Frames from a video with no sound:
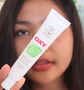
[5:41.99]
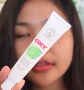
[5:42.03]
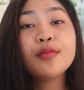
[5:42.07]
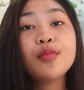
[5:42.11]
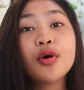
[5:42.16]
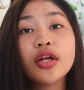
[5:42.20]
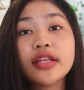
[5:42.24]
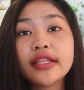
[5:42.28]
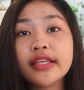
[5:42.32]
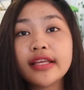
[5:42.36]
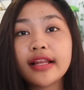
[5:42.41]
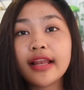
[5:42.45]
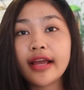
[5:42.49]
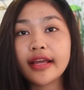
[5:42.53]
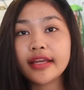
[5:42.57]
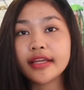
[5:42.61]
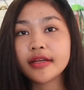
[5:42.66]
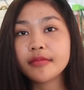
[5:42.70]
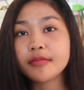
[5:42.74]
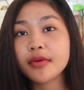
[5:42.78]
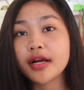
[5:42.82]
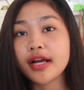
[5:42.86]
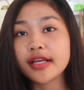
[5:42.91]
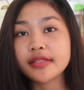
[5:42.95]
Ini buat
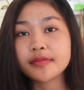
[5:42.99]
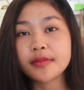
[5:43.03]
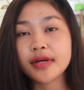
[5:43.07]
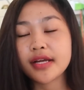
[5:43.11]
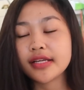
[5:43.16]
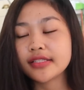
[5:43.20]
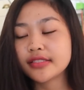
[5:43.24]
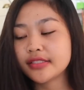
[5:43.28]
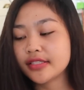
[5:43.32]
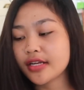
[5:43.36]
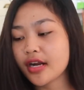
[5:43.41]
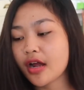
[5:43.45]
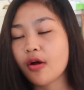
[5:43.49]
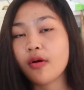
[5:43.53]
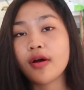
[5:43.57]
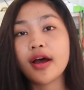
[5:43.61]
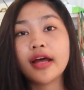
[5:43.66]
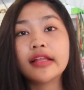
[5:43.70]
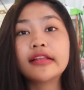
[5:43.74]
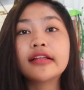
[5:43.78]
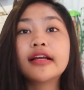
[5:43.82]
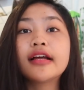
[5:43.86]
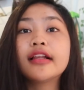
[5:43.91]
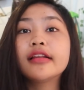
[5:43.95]
ngilangin bekas-bekas
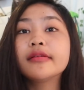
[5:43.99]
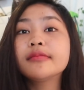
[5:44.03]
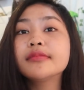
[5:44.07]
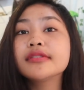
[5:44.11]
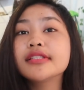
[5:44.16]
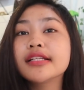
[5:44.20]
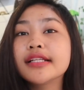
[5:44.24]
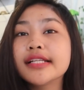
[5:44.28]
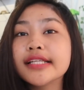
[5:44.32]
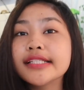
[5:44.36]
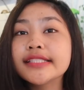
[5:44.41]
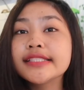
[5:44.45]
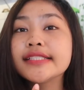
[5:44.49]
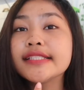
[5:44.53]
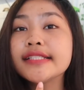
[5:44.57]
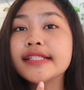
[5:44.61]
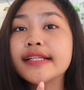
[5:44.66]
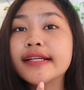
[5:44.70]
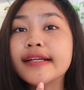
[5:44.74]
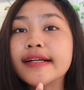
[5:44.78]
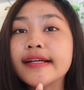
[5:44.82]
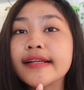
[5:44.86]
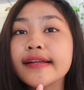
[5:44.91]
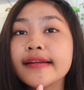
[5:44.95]
jerawat. Kalian bisa lihat
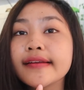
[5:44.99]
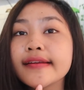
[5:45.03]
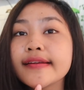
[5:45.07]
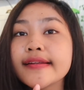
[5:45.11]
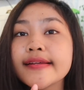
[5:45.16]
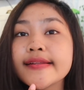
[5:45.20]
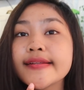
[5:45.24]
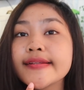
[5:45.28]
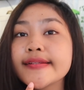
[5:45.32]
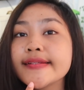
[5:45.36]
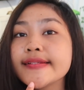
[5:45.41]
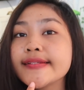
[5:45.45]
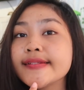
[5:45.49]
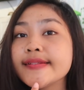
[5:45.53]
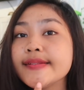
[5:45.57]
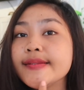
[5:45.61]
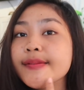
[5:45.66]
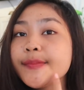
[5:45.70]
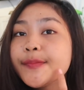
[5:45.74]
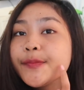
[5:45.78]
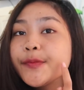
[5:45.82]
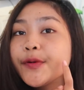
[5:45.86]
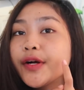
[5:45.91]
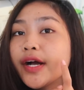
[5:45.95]
sendiri kan.
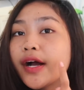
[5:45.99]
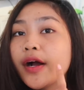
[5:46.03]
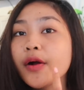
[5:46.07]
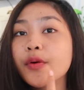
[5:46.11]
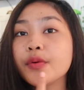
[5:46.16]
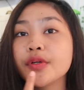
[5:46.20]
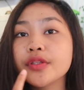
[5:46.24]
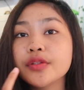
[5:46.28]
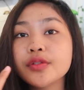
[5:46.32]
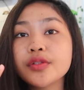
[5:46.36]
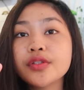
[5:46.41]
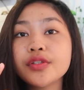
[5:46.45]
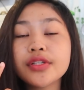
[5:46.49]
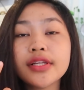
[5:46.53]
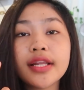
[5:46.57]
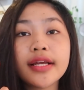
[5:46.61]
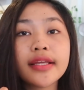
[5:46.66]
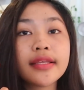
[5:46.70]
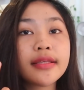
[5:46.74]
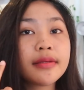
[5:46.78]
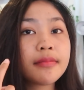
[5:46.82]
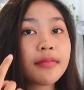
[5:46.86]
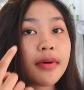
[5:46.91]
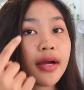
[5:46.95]
Di muka aku itu
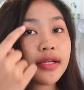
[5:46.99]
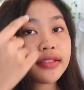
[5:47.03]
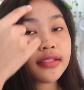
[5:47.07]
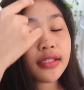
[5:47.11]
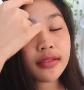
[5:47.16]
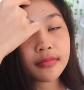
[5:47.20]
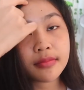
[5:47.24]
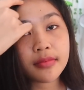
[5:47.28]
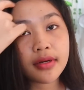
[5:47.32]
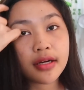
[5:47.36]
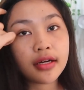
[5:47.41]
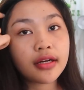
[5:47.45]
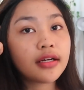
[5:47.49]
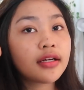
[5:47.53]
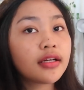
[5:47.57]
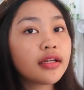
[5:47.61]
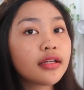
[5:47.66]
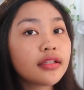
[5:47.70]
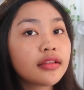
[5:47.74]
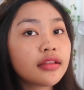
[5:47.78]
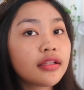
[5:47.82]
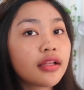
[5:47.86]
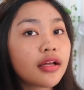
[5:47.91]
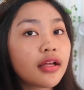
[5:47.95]
lagi banyak
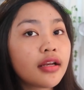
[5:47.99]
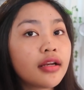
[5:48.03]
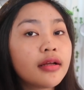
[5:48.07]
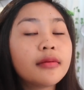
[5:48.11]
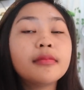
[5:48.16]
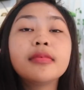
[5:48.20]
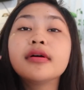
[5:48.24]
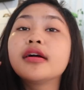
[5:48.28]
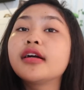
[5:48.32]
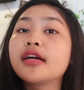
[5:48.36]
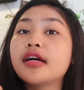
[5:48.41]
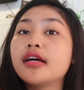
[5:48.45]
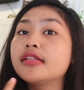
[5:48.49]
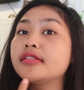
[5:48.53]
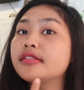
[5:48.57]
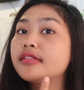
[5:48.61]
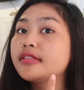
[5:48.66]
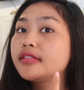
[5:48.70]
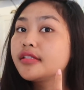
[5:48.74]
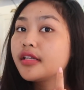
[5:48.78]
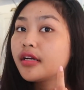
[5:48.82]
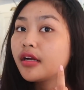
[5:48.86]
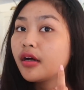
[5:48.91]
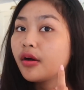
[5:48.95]
banget ada bekas
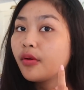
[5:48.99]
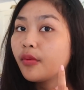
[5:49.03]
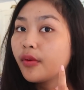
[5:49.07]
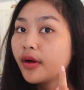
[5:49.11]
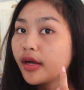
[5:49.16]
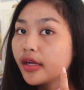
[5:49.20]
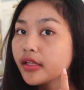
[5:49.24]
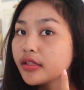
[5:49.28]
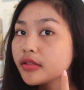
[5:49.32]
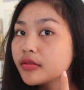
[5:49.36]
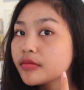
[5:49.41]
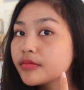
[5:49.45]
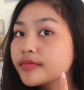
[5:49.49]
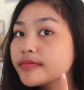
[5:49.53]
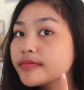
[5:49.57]
jerawat.